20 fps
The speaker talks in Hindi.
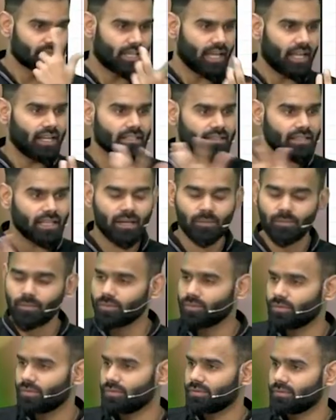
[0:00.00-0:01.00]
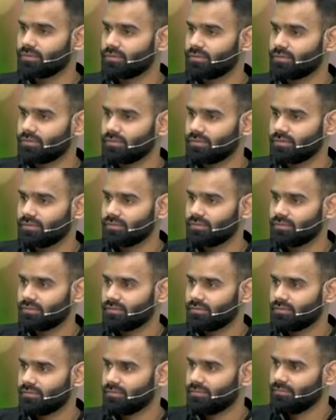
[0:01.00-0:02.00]
क्या लगता है आप लोगों को
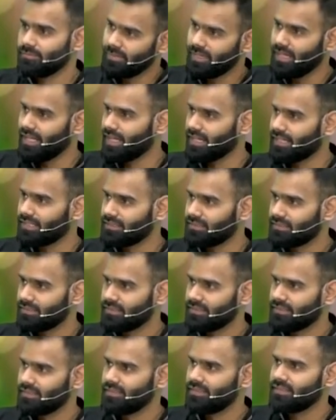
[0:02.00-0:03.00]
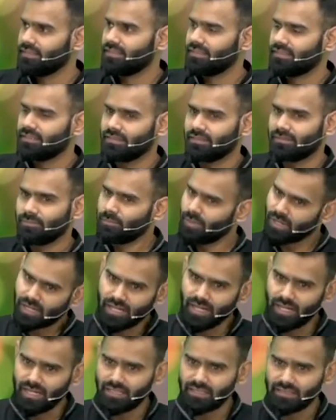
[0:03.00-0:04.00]
मिलेगा
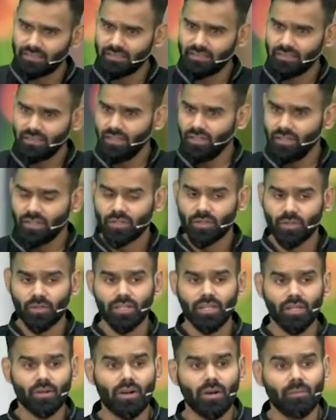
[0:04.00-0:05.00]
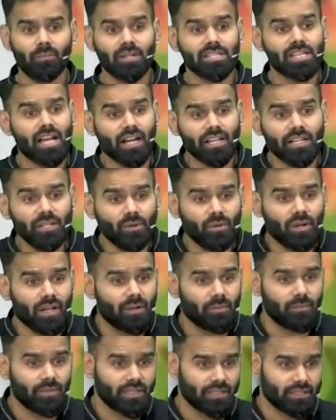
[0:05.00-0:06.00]
पक्का क्योंकि देखो अब मजाक नहीं हो रहा
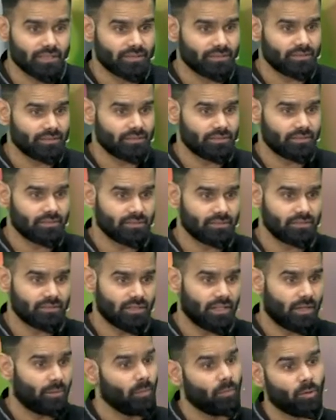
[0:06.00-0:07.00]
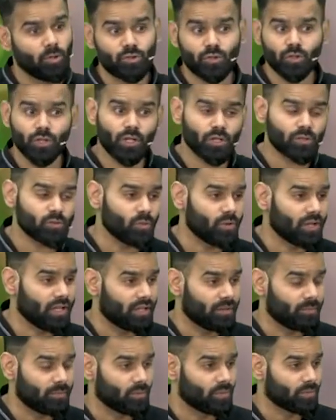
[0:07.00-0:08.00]
अभी अभी बहुत सीरियस हो
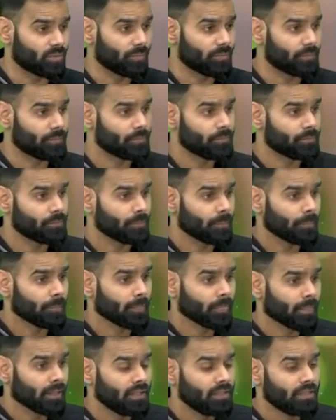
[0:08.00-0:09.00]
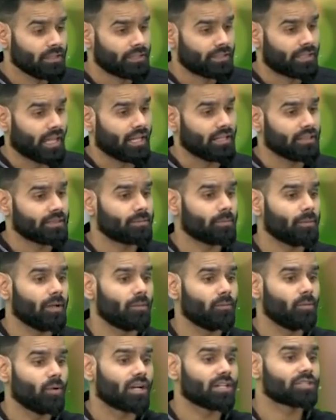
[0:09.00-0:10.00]
गए हम लोग टेंथ में
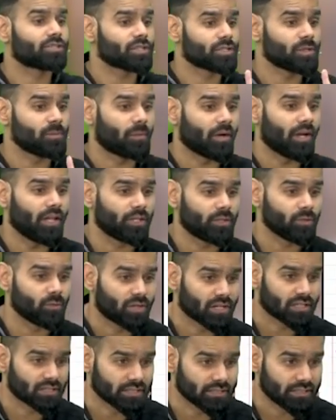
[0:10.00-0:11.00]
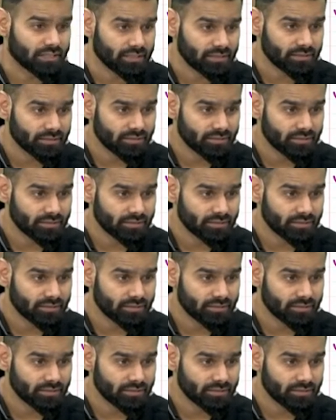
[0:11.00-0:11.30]
हम लोग अच्छे से पढ़ाई क्यों करते थे